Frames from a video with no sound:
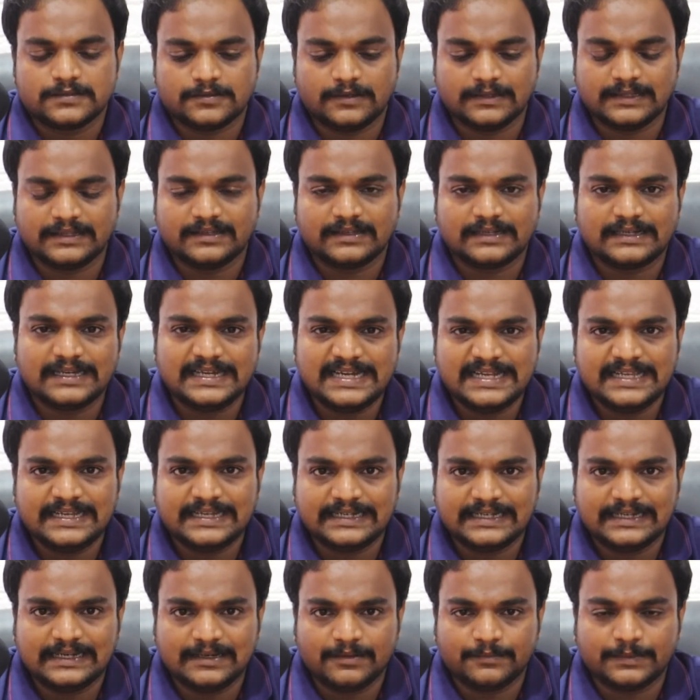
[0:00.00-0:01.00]
ஸோ அந்த கிளீனிங்
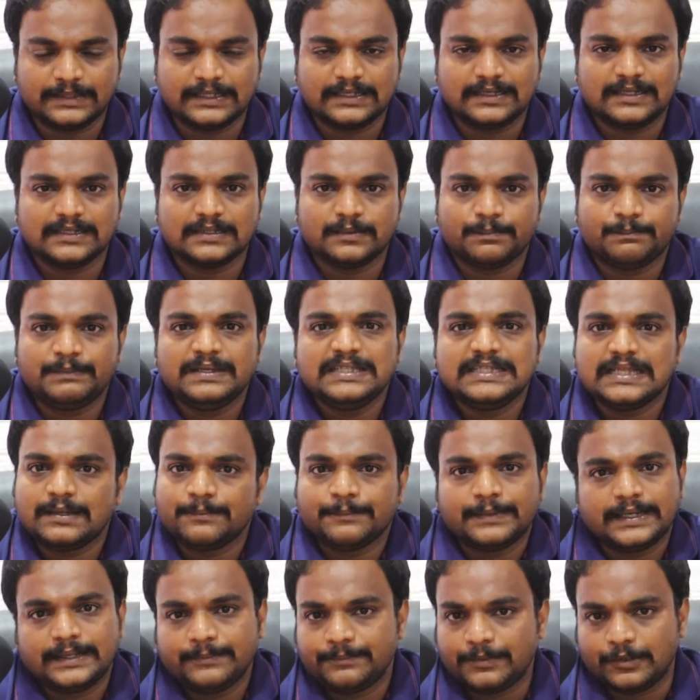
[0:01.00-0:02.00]
கிட் என்னென்னு பார்த்தீங்கன்னா அந்த
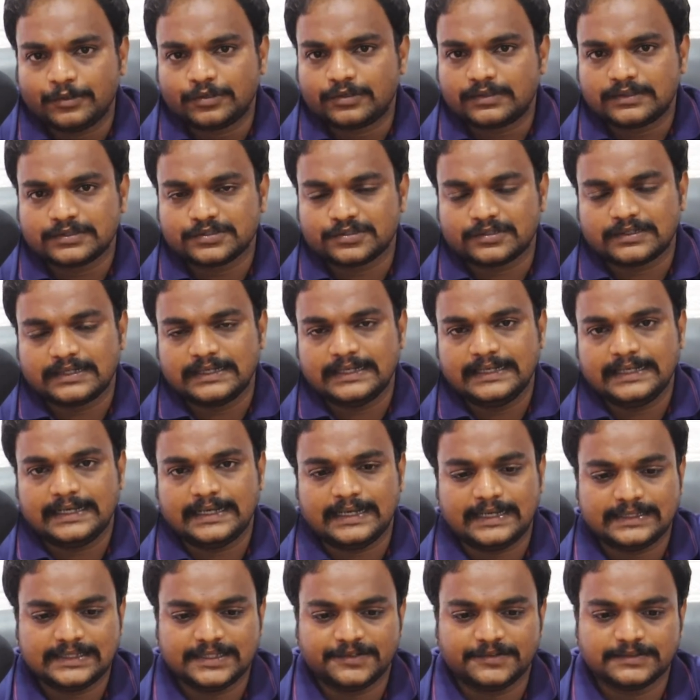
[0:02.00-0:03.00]
பீதாம்பரி பவுடர் சொன்னேன்
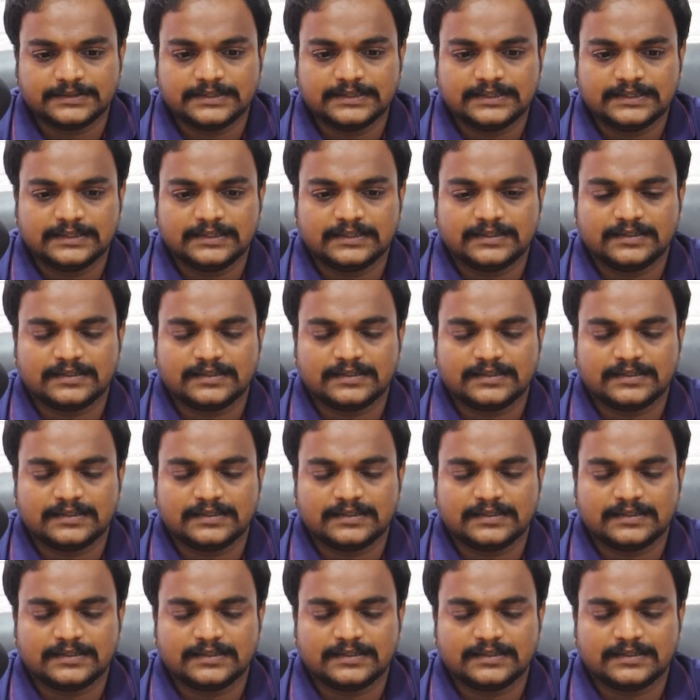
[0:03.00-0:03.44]
இல்லையா அதை வந்து